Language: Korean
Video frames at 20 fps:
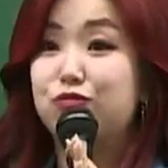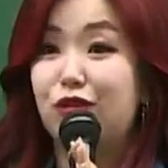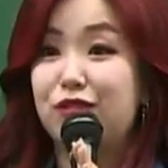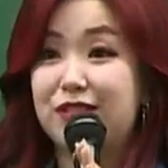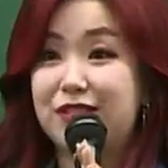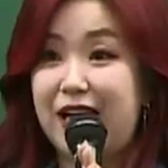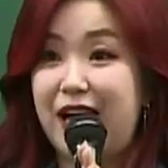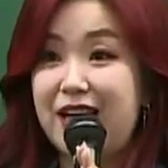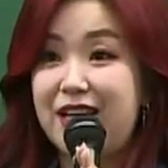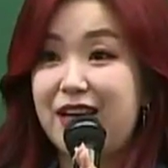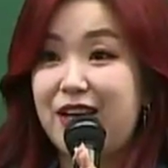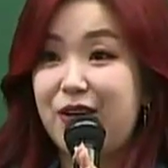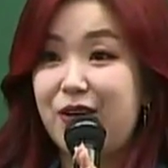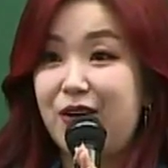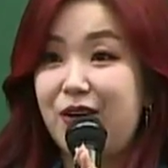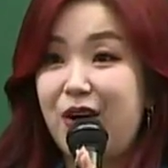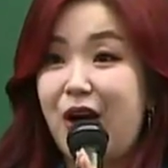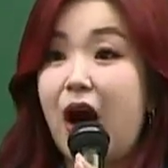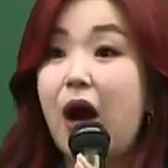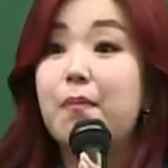무엇
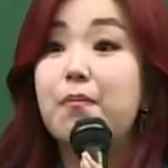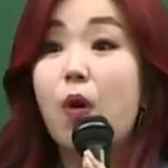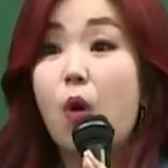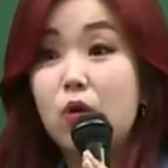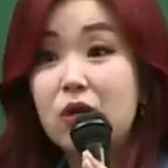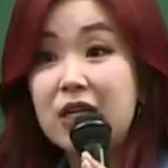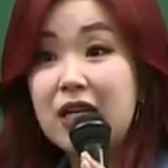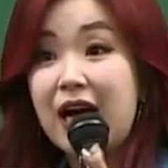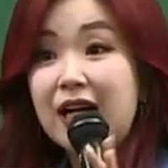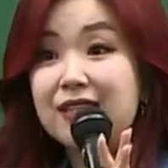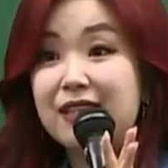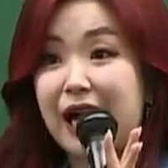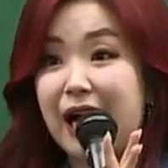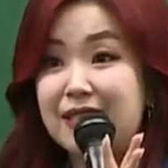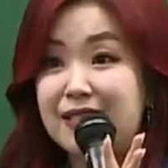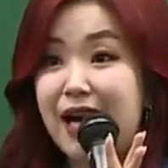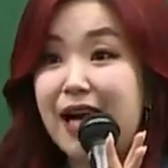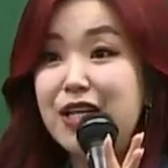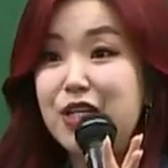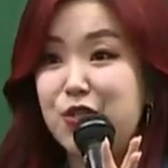사이예요? 먹이랑
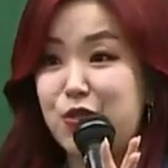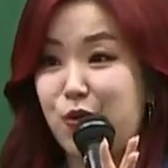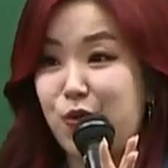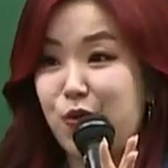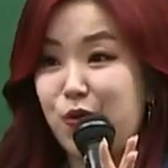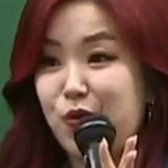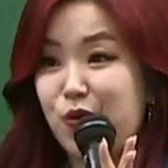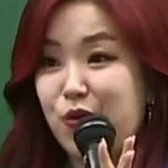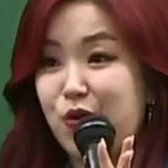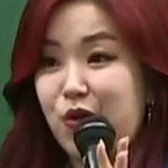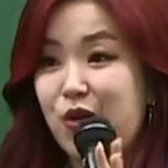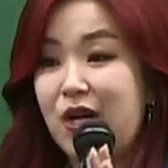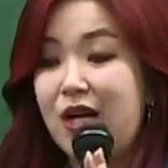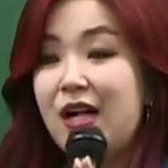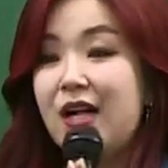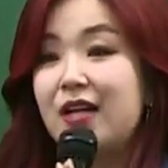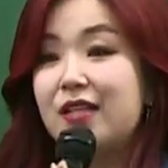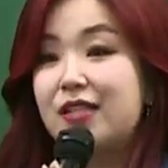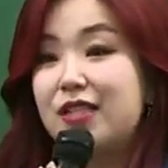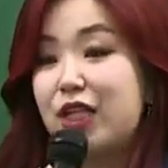다 사이죠.
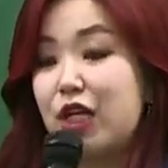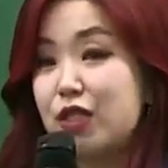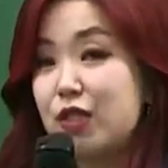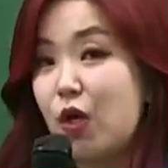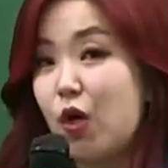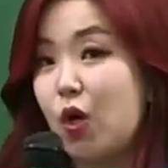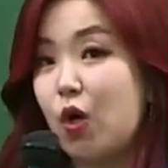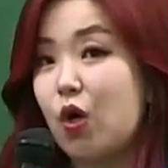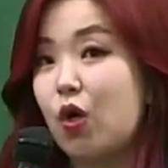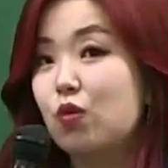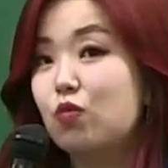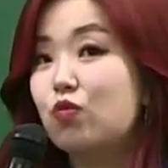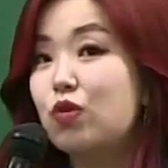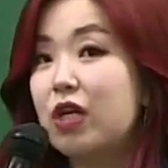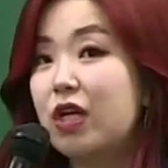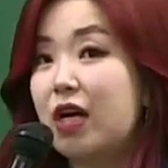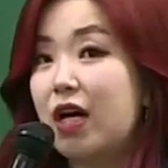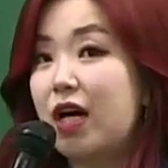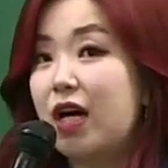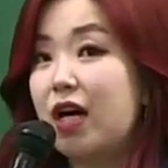그래서
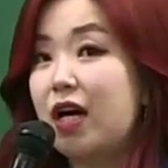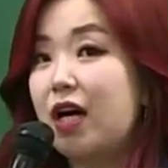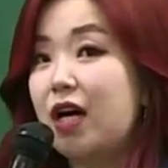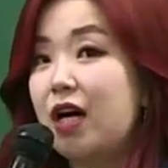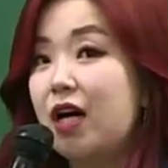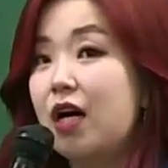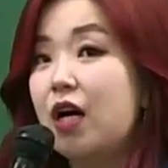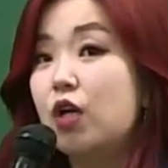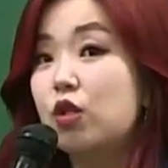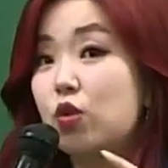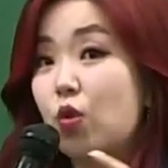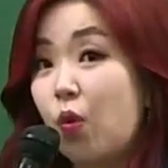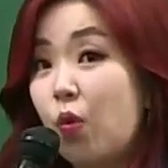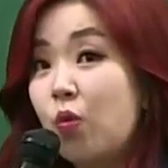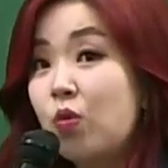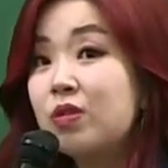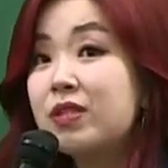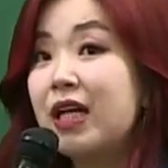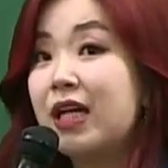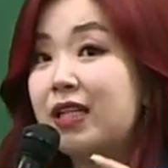우리가
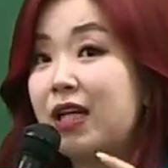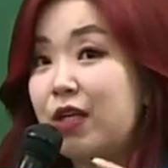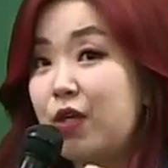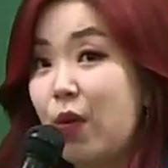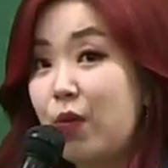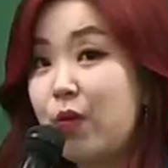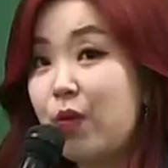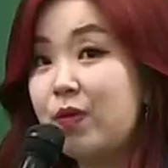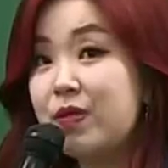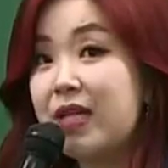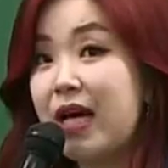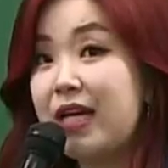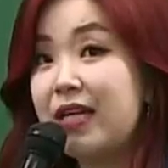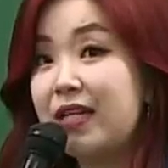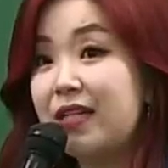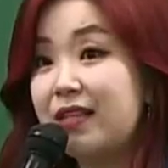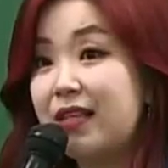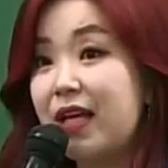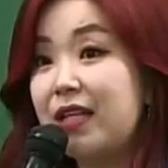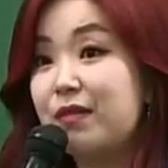동사나
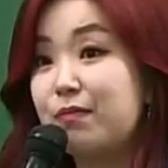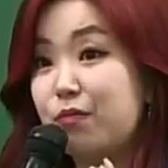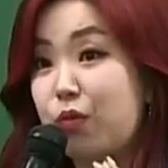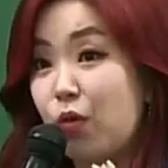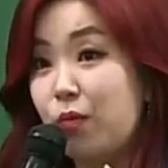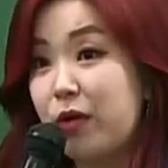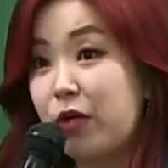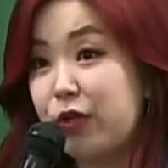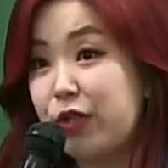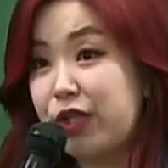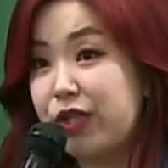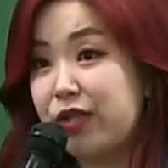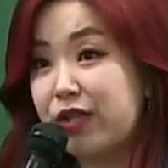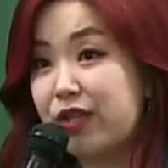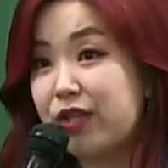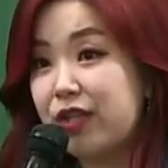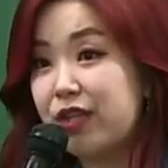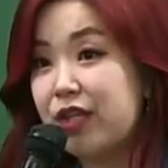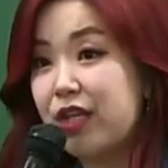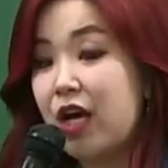형용사일 때는
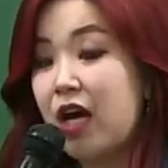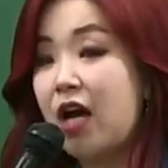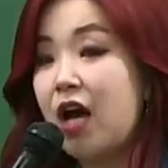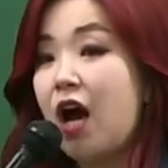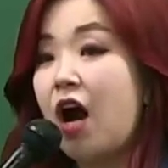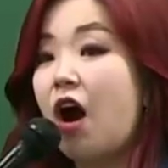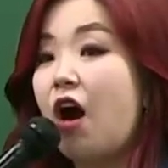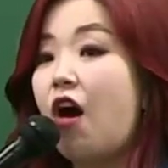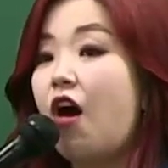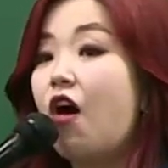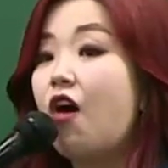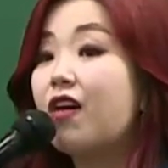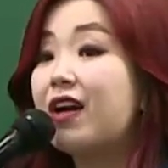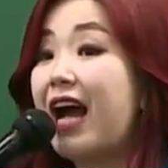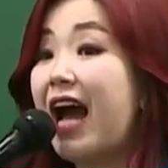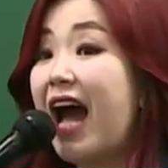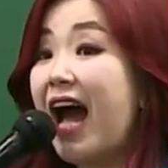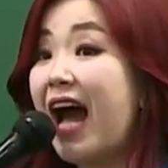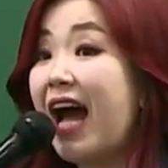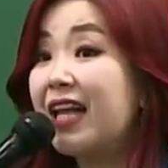보면은
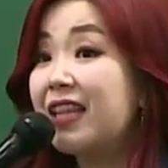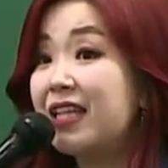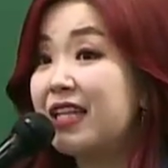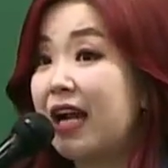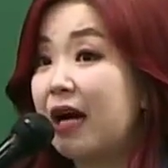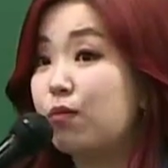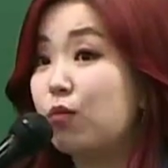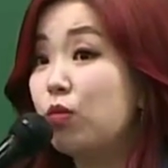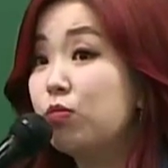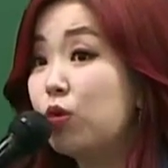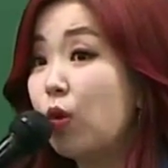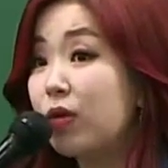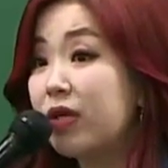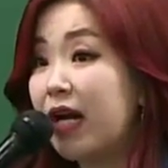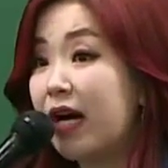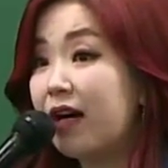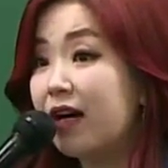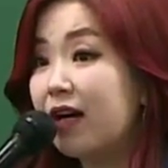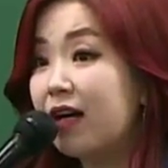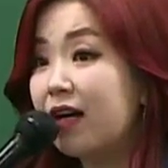어간이랑
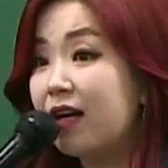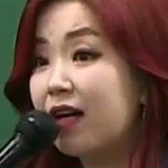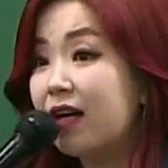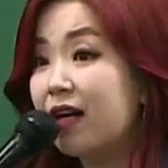몸통이랑